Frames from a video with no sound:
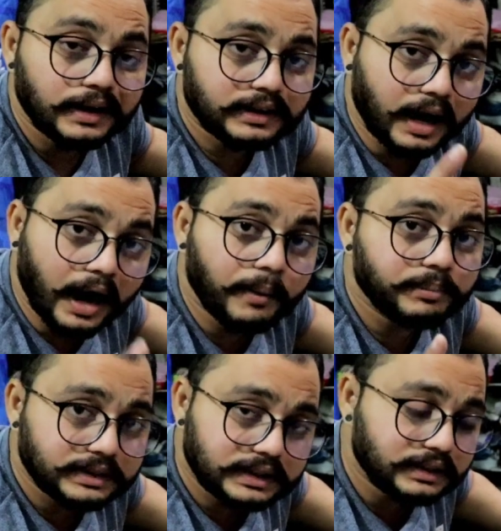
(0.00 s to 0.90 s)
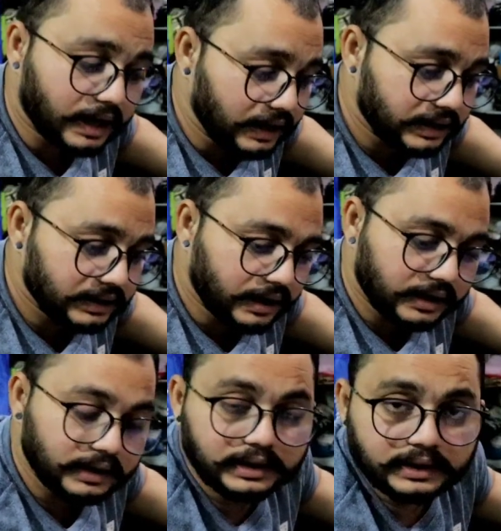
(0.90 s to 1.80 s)
लेकिन आप ये ना लें
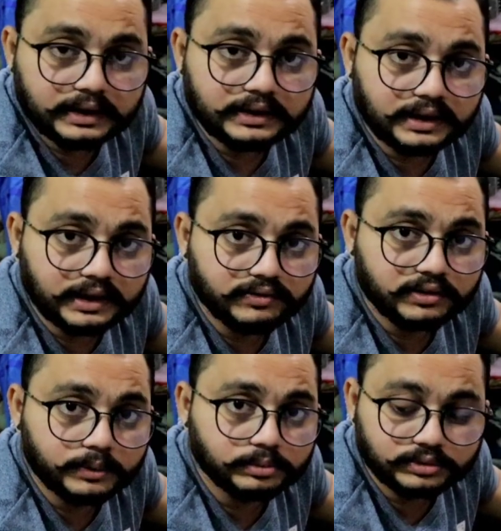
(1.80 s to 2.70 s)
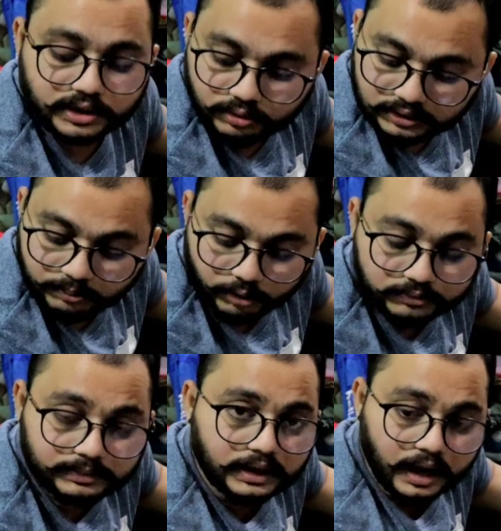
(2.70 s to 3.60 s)
अगर ले रहे हैं कलरफुल कपूर की गोलियाँ
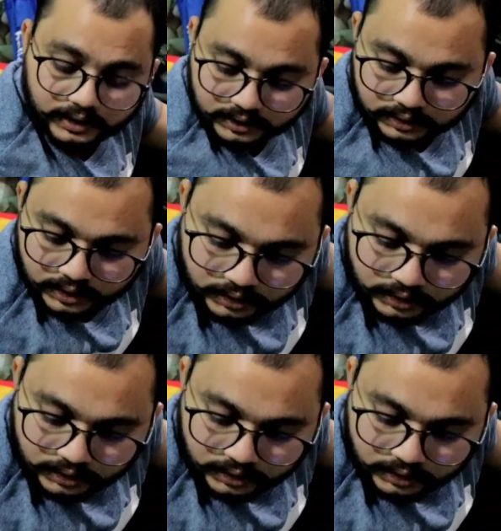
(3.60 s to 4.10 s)
बहुत बेकार हैं